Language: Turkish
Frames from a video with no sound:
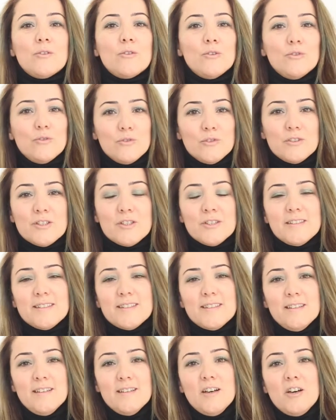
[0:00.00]
Onun
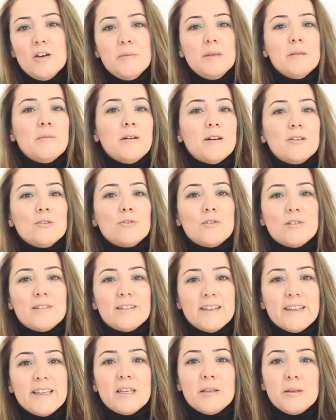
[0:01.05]
dışında A Mimarlık
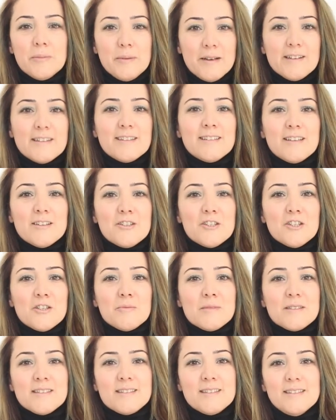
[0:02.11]
olarak ekip
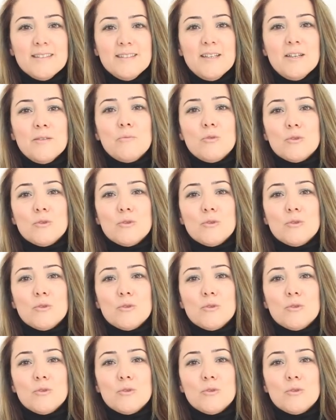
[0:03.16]
arkadaşlarımızı da